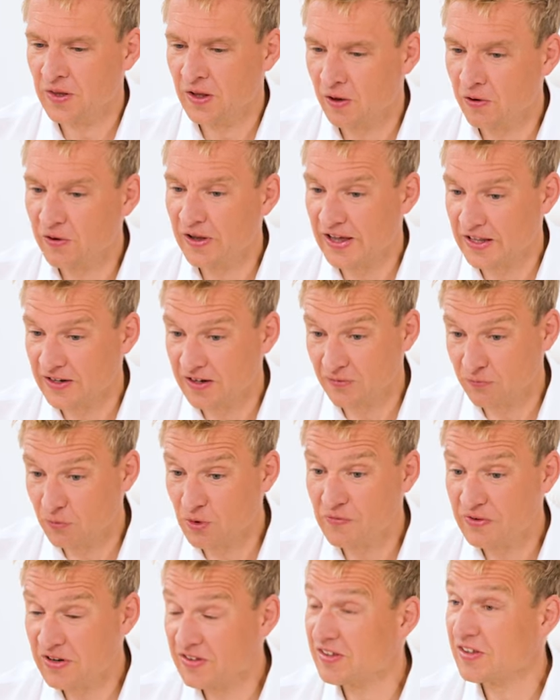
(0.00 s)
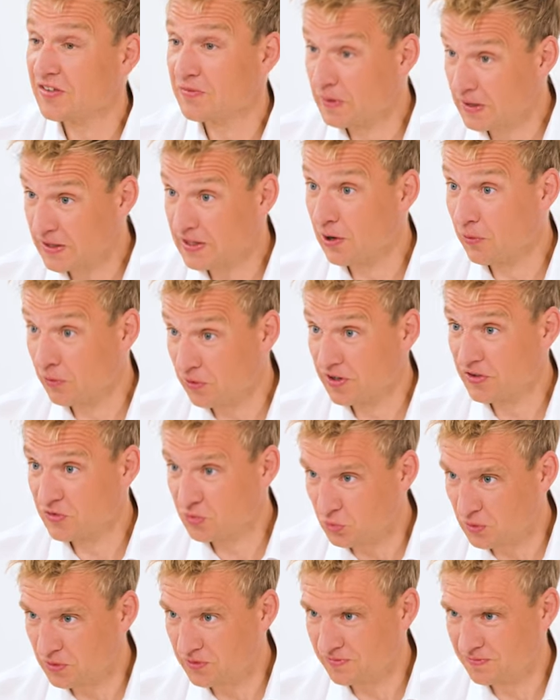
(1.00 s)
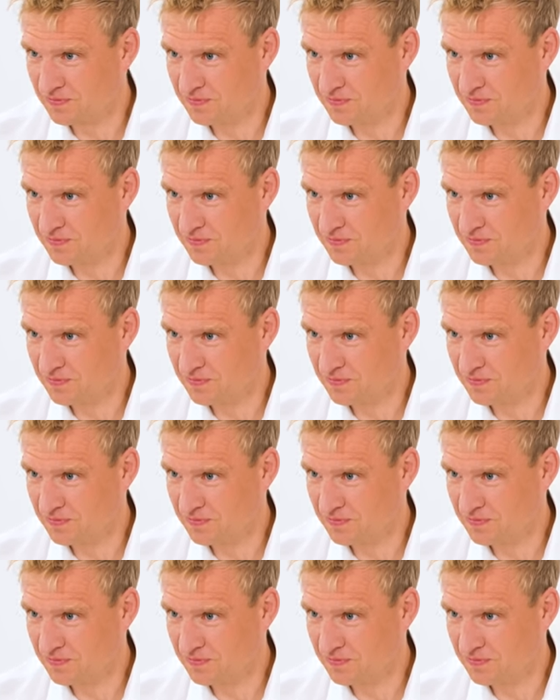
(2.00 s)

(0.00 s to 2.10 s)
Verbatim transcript: Okay, dann wollen wir das jetzt mal genauer untersuchen.